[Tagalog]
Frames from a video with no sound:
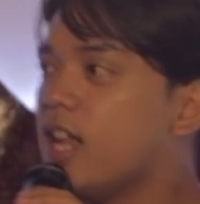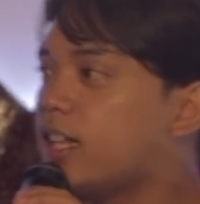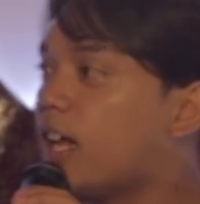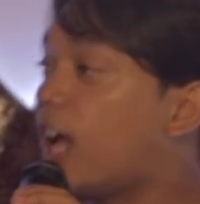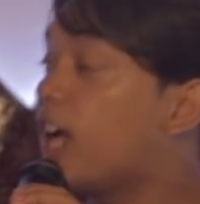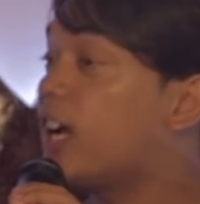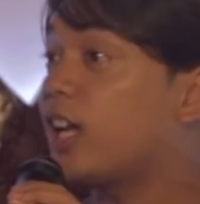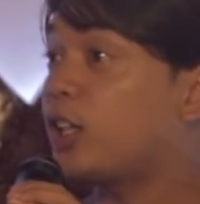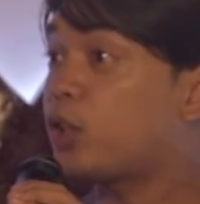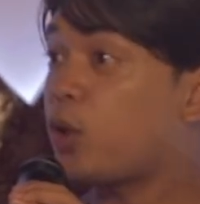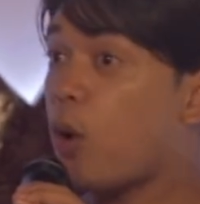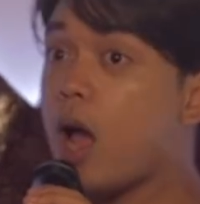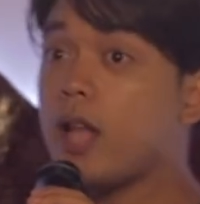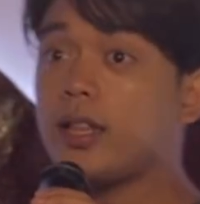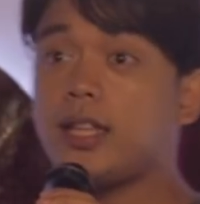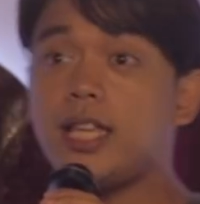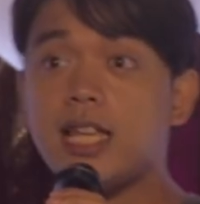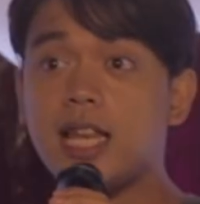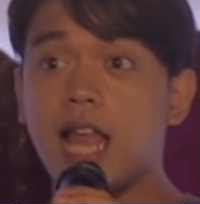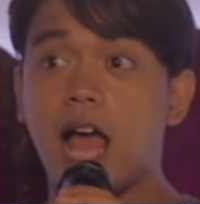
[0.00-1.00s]
Nakagat ko
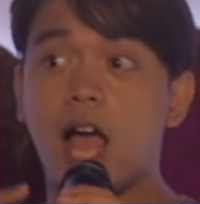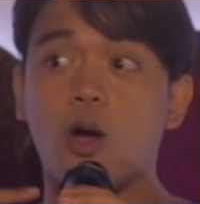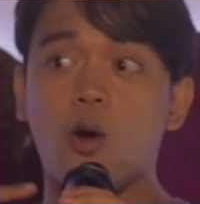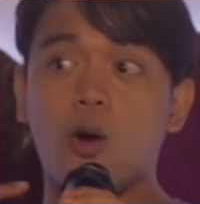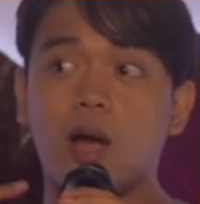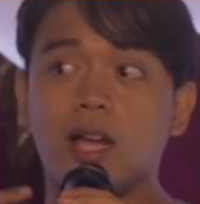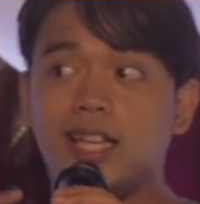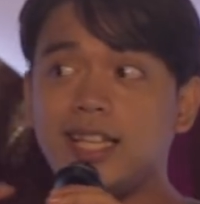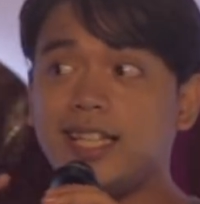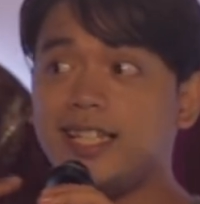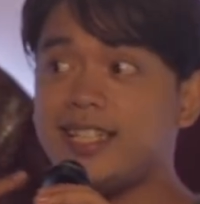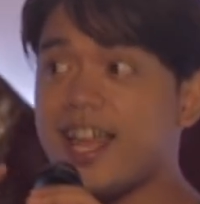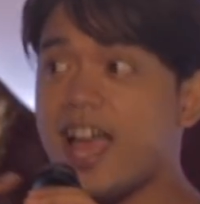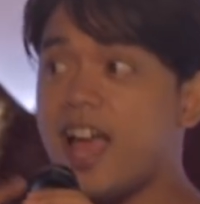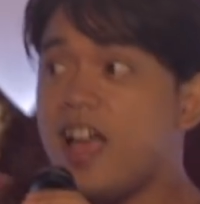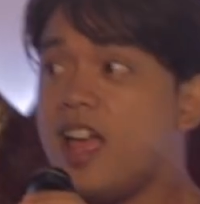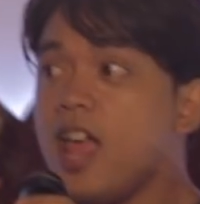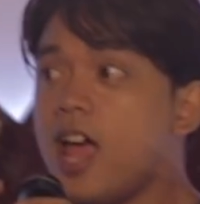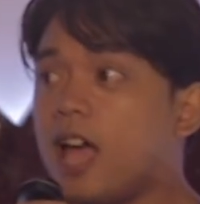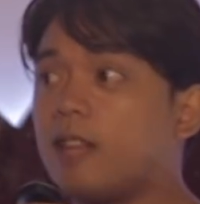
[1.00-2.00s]
ang dila ko
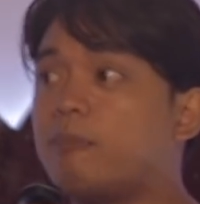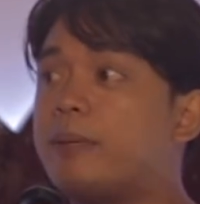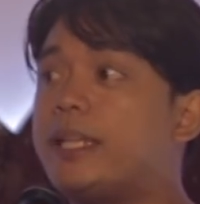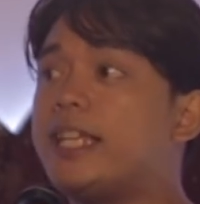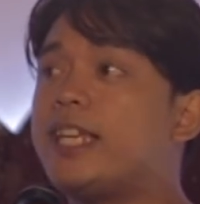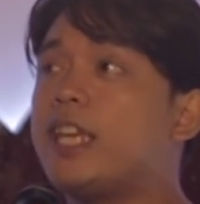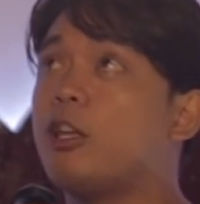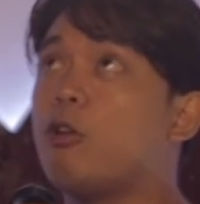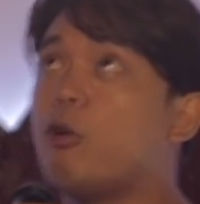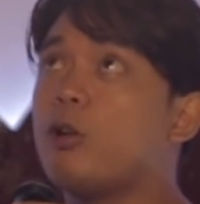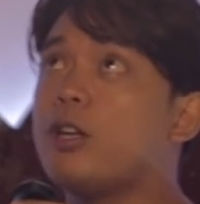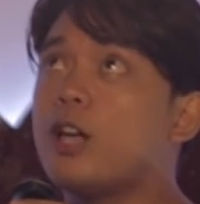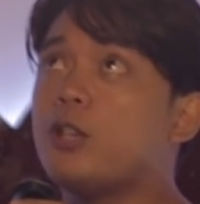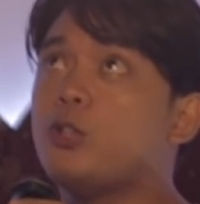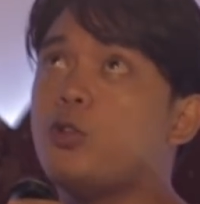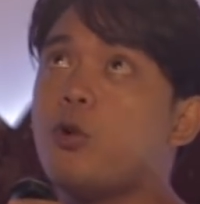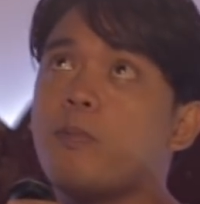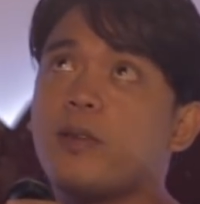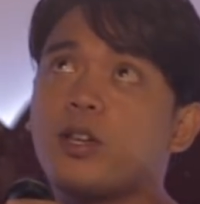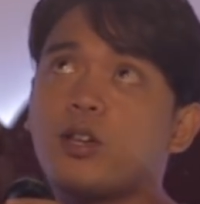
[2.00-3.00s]
kanina at binigyan ako
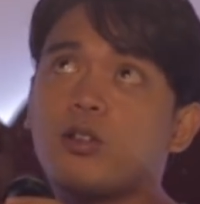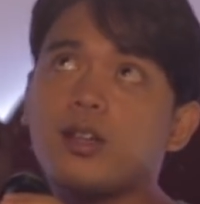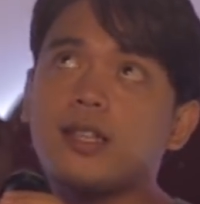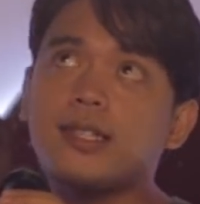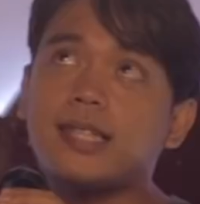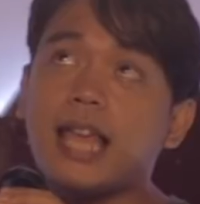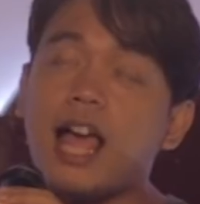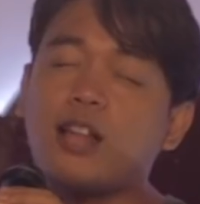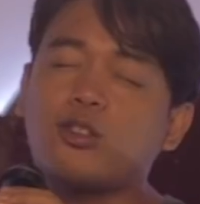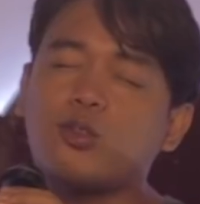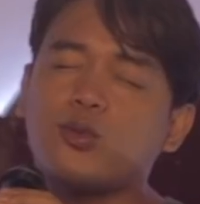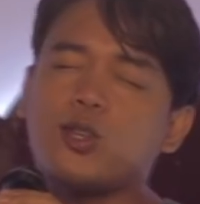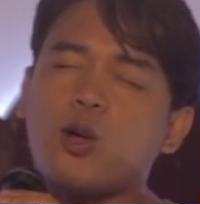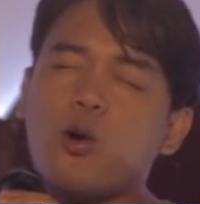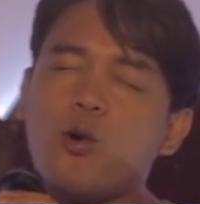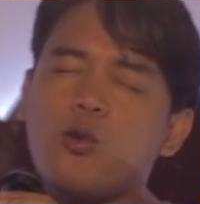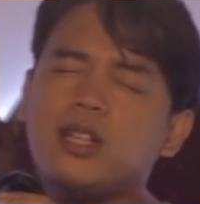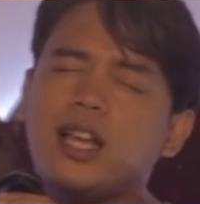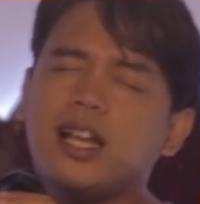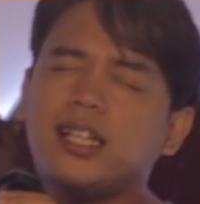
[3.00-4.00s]
ng numero na sakto
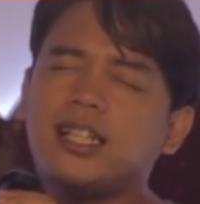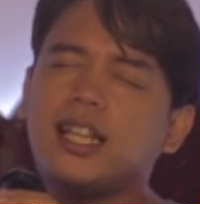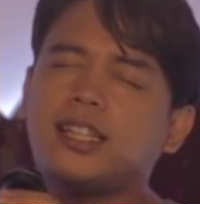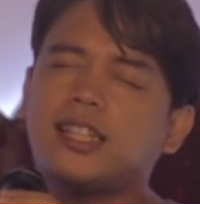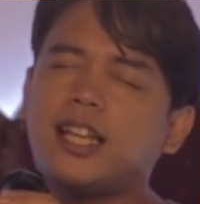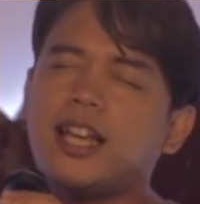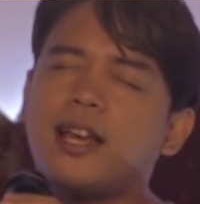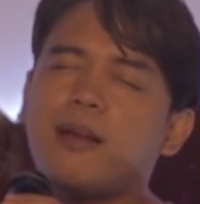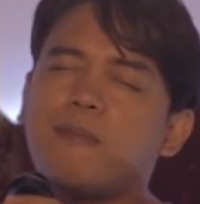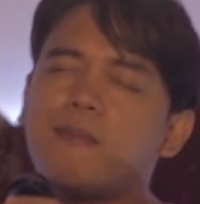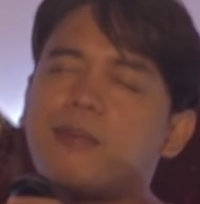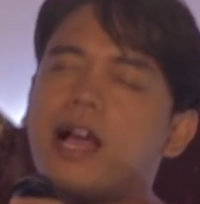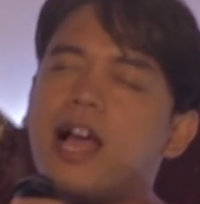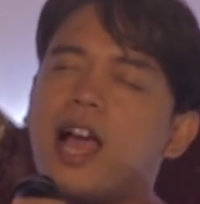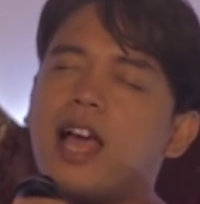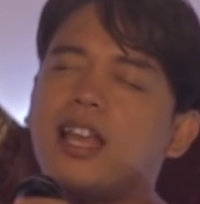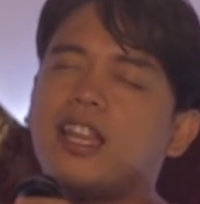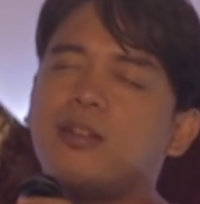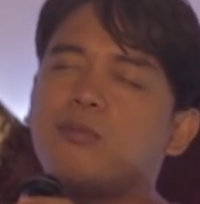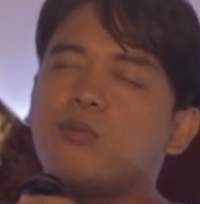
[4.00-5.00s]
sa unang letra ng
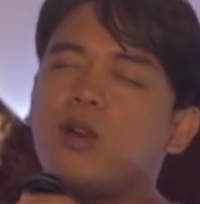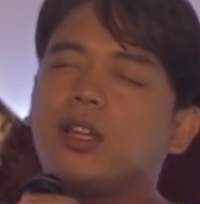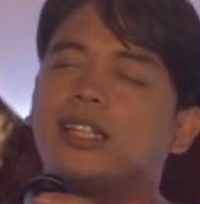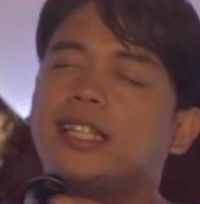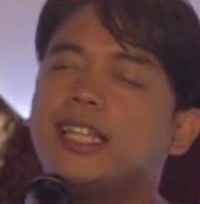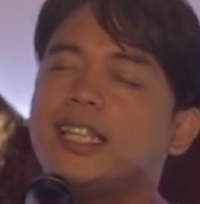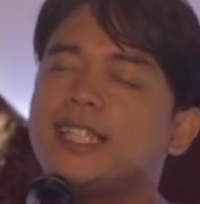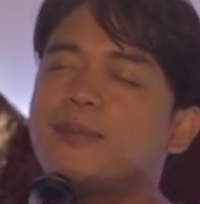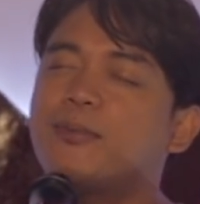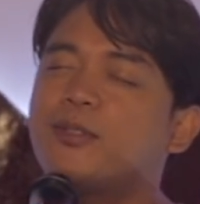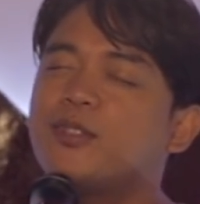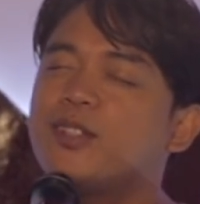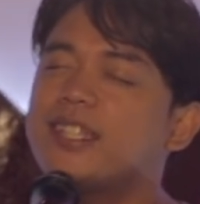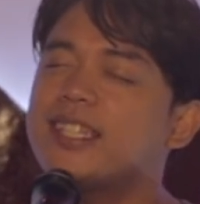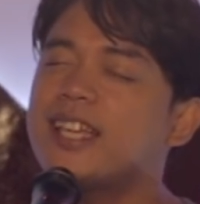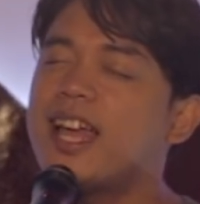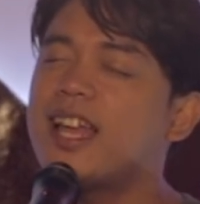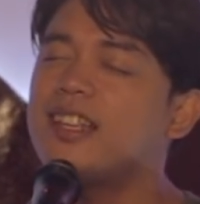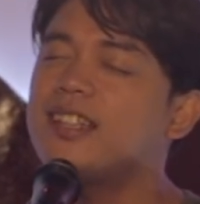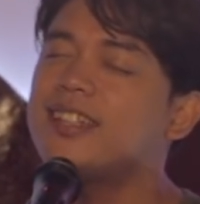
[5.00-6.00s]
pangalan mo at inisip ko na
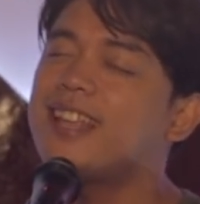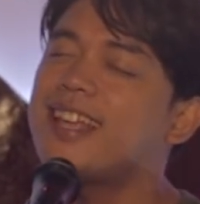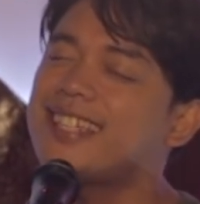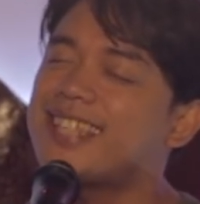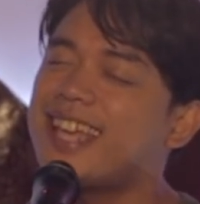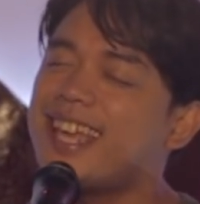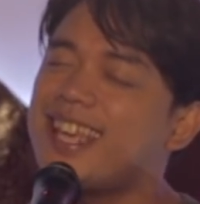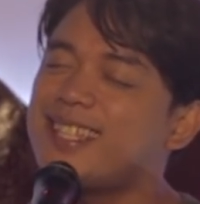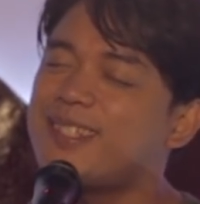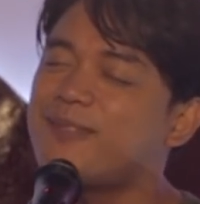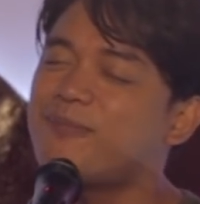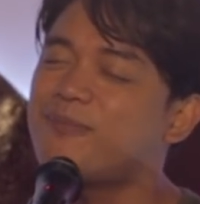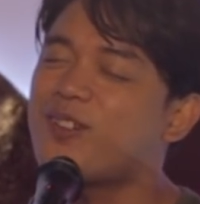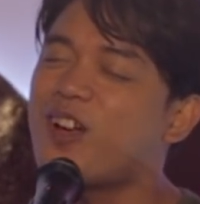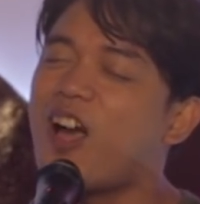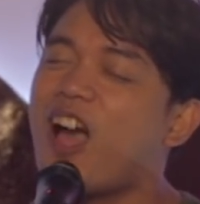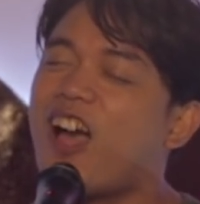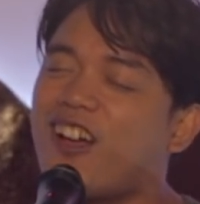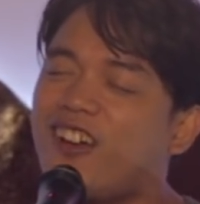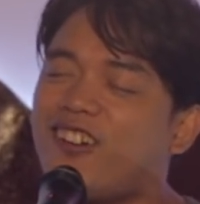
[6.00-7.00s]
sana nasa isip
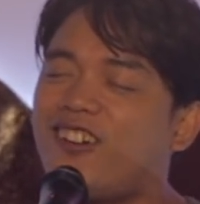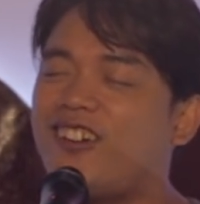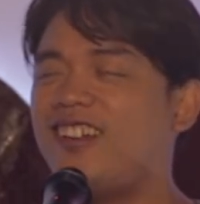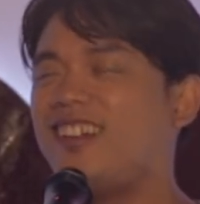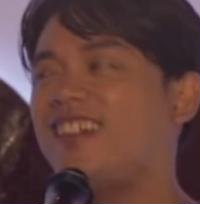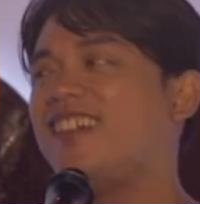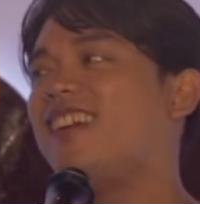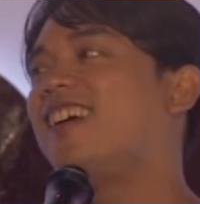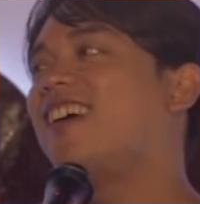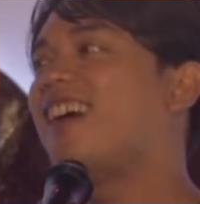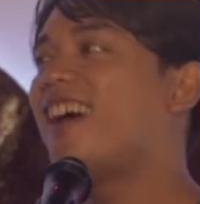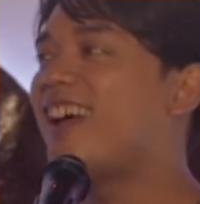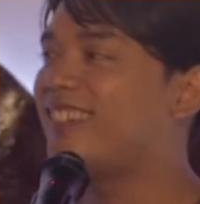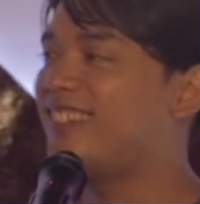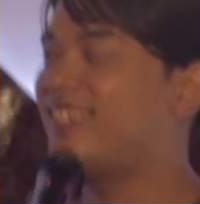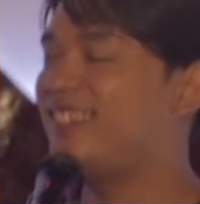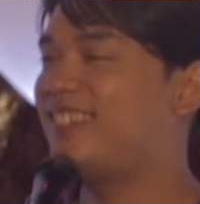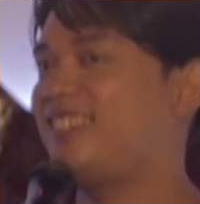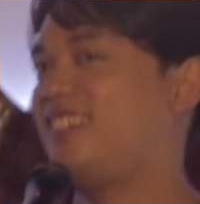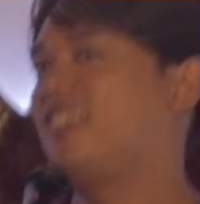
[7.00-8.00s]
mo ako. At,